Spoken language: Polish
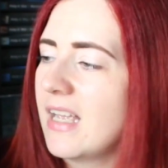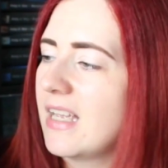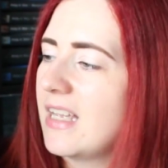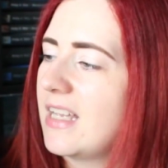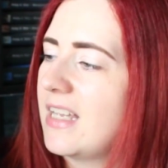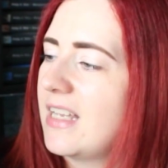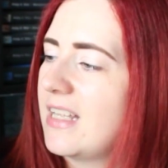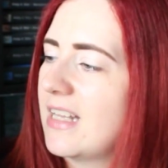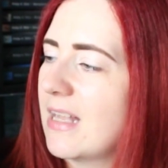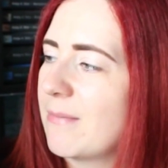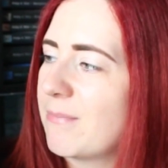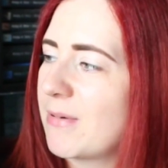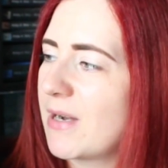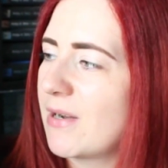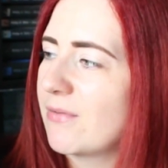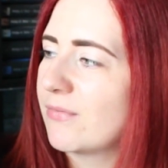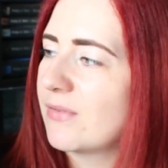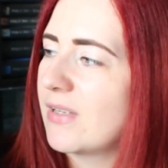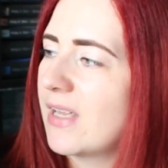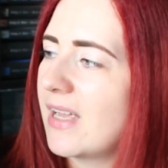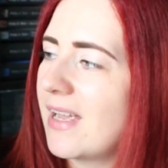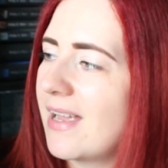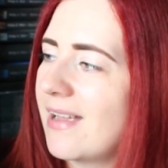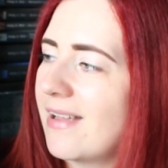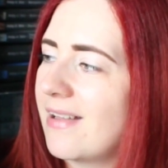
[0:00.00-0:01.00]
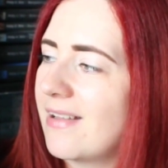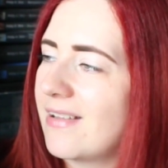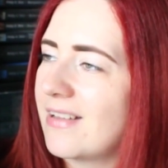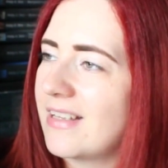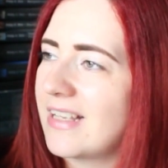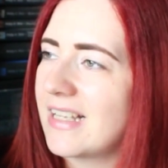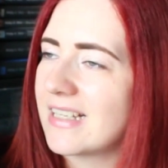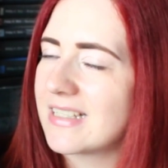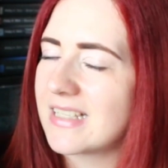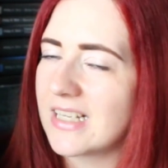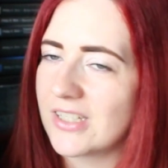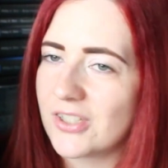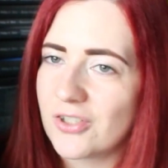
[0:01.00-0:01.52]
I naprawdę y,
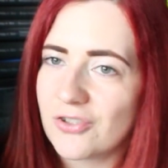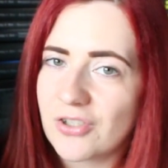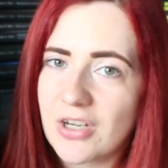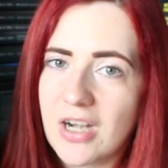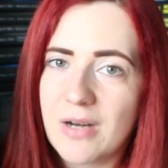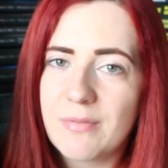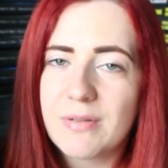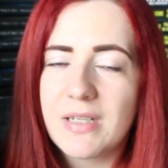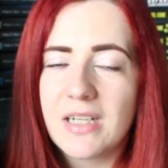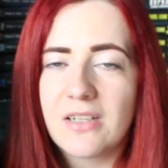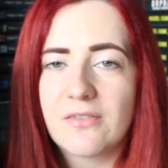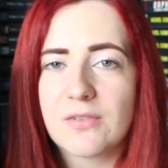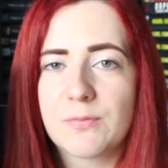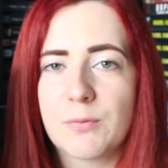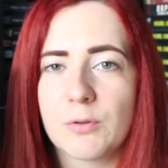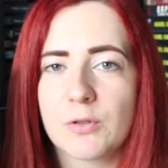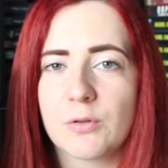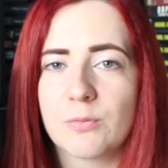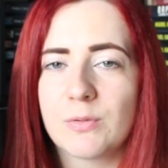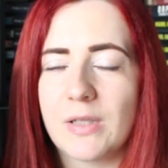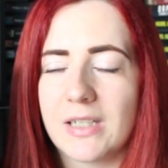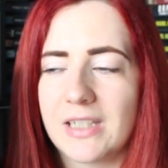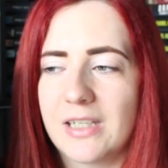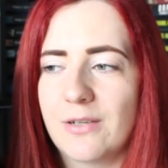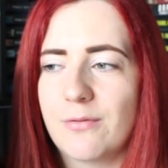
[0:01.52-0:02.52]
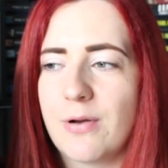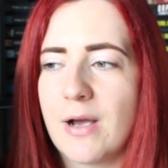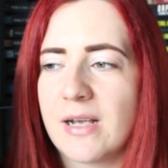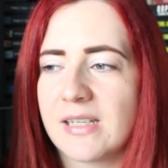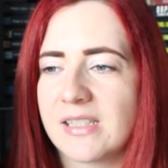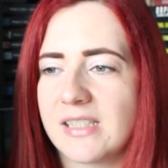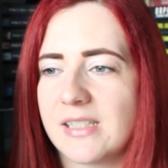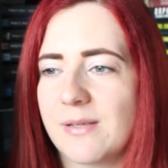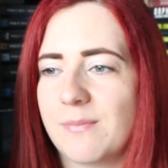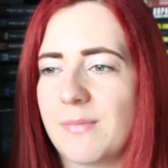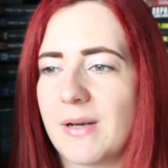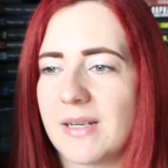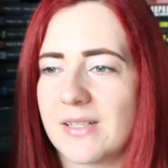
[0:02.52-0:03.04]
jest ta książka napisana w sposób taki
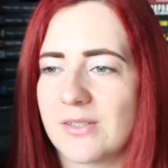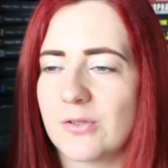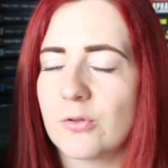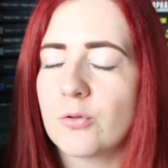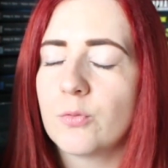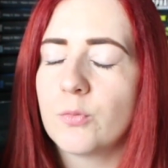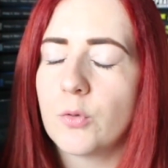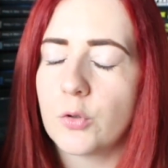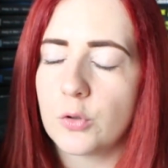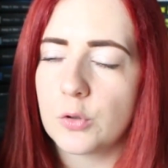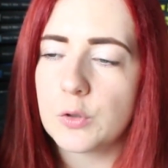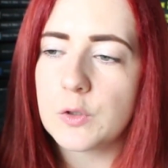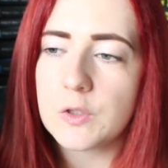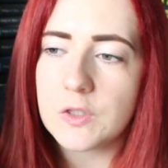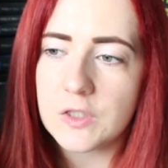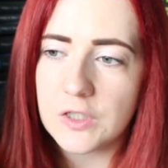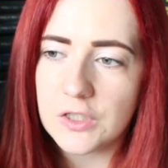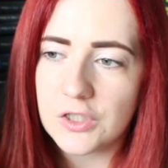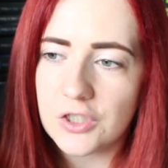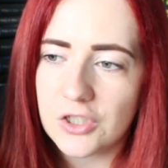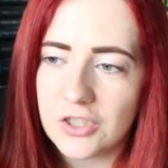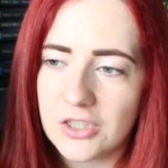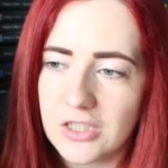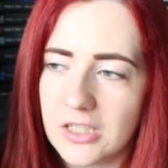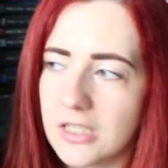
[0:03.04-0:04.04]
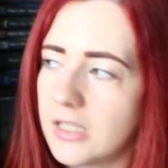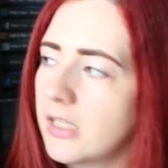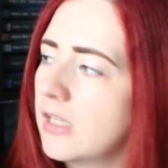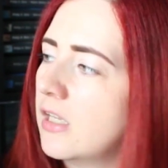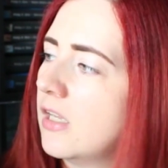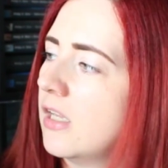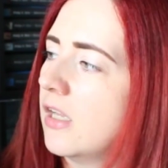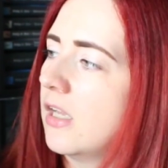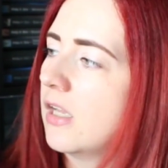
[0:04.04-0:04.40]
właśnie bardzo humorystyczny.